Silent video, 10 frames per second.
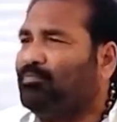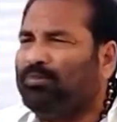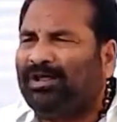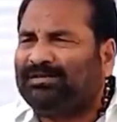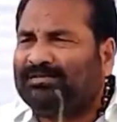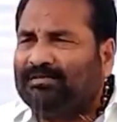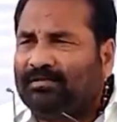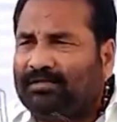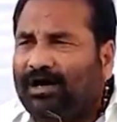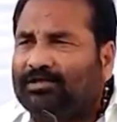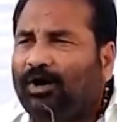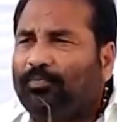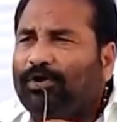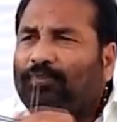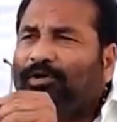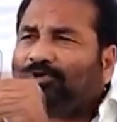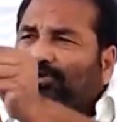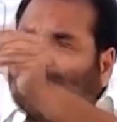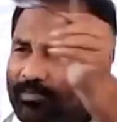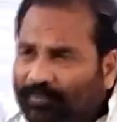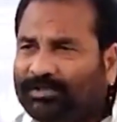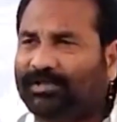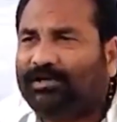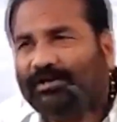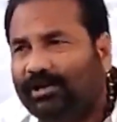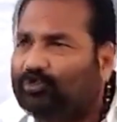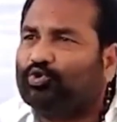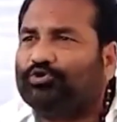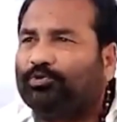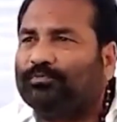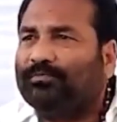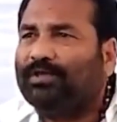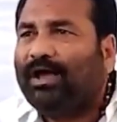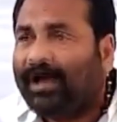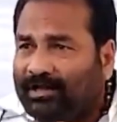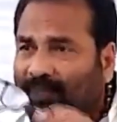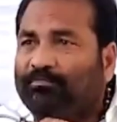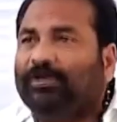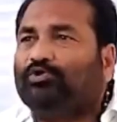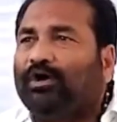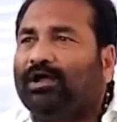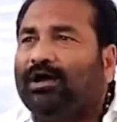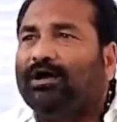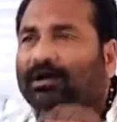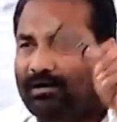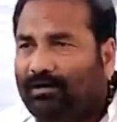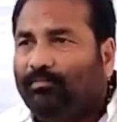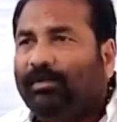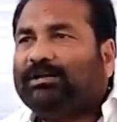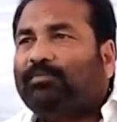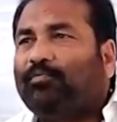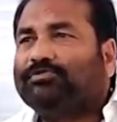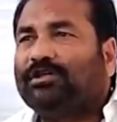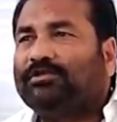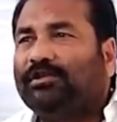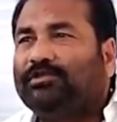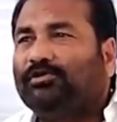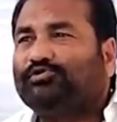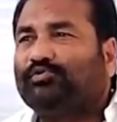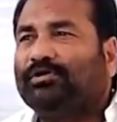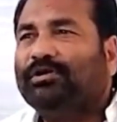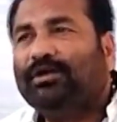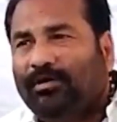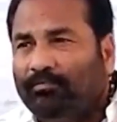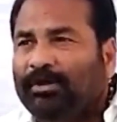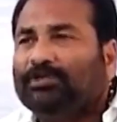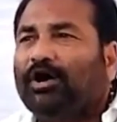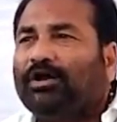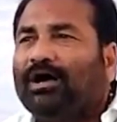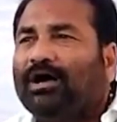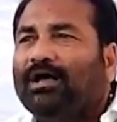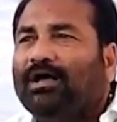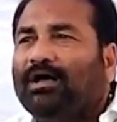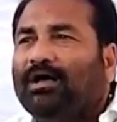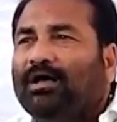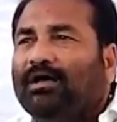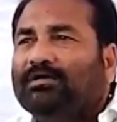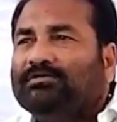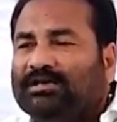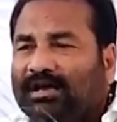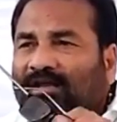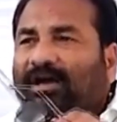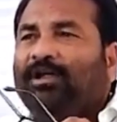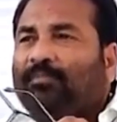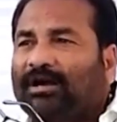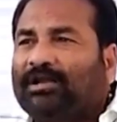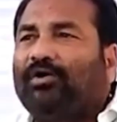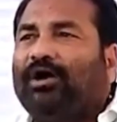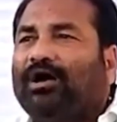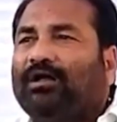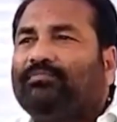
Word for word: మీరు దాదాపుగా మీరు సగం మంది ఎన్ని చూశారు అయినా మీ ద్వారా బయట ప్రపంచాన్ని తెలియదలుచుకున్నాం మీ ద్వారా జగన్ గారి మాటలుగా